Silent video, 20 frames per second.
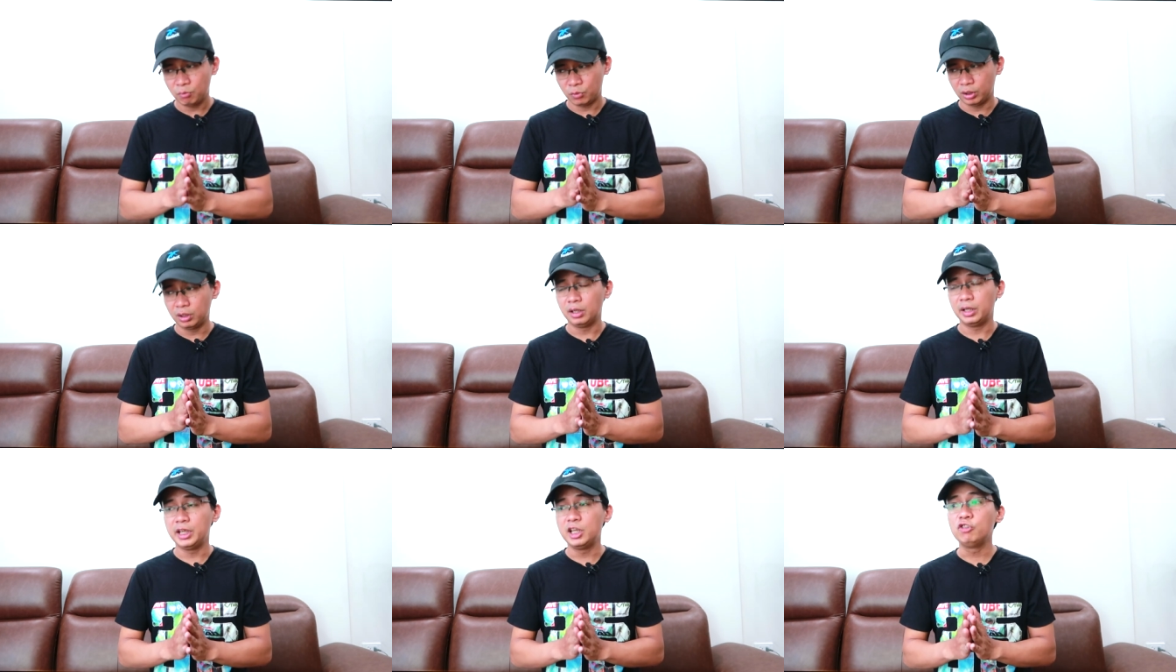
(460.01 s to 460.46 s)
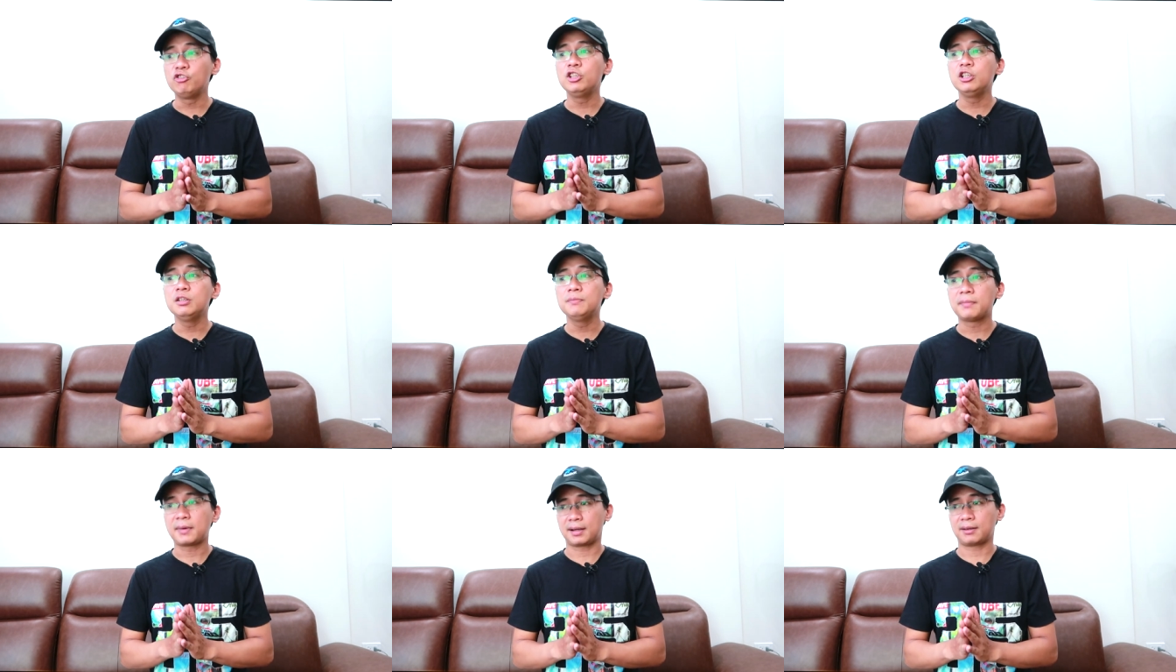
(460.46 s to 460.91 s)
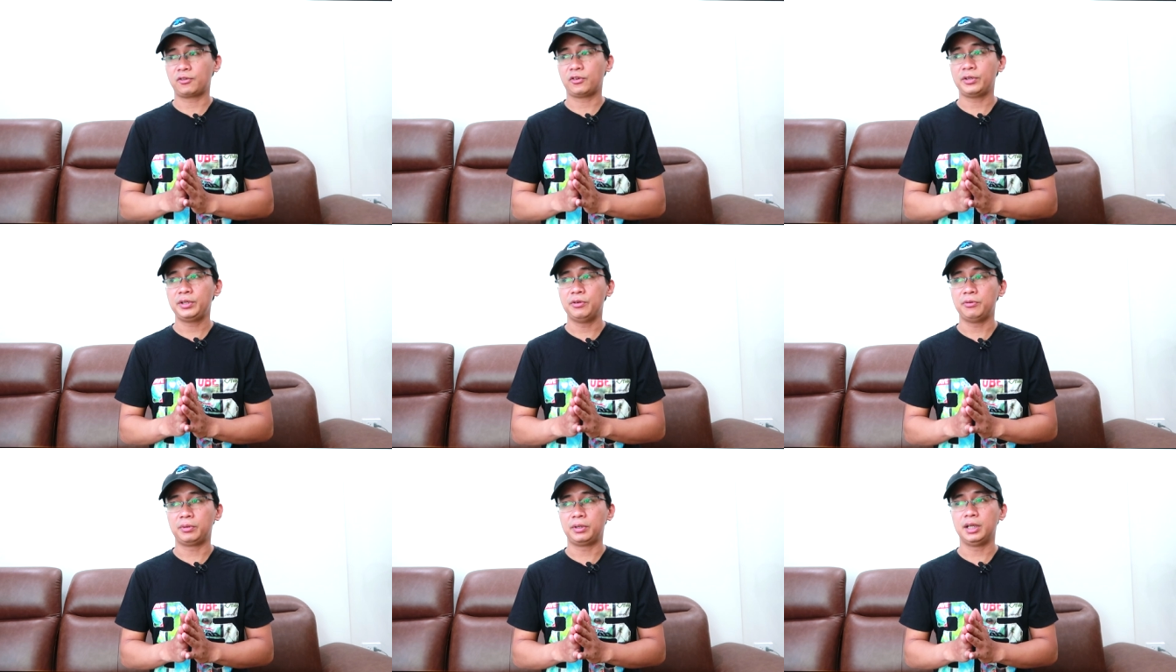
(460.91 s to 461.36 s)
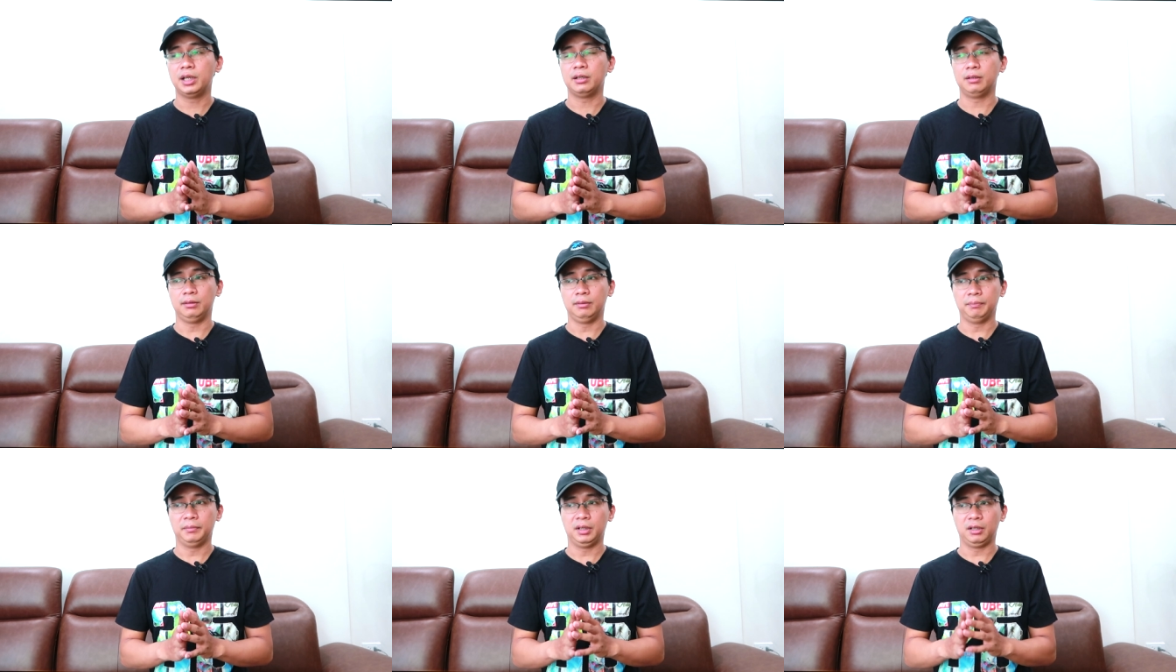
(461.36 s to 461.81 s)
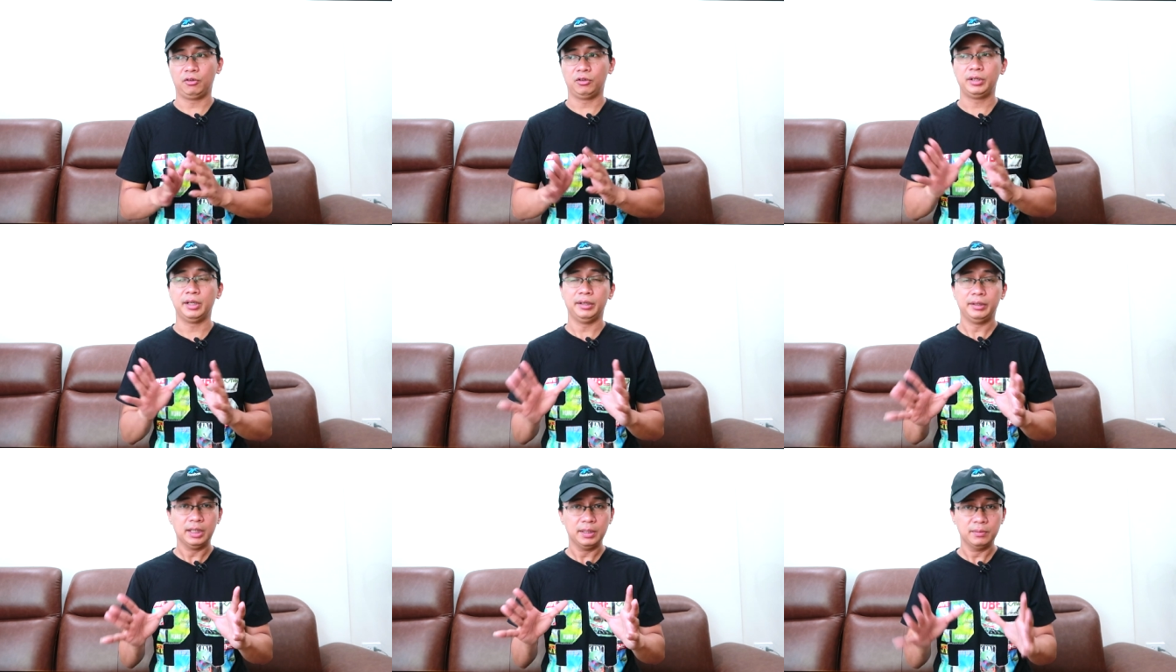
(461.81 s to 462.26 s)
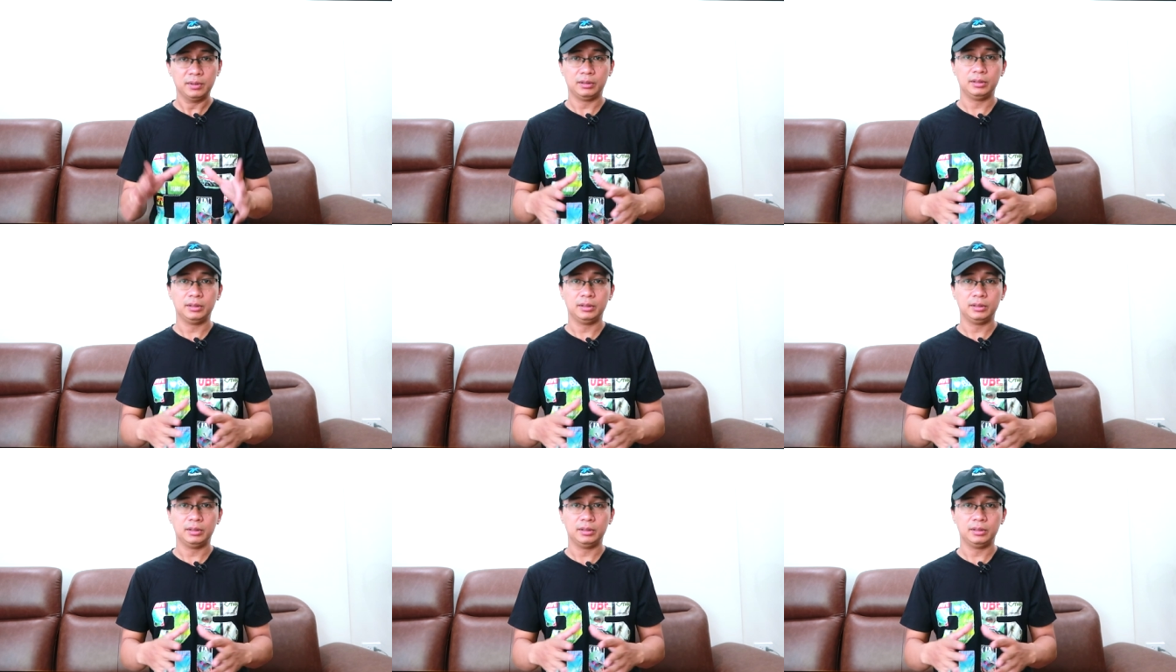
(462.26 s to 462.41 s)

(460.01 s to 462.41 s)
mọi người nếu như mà có điều kiện mà có thể tìm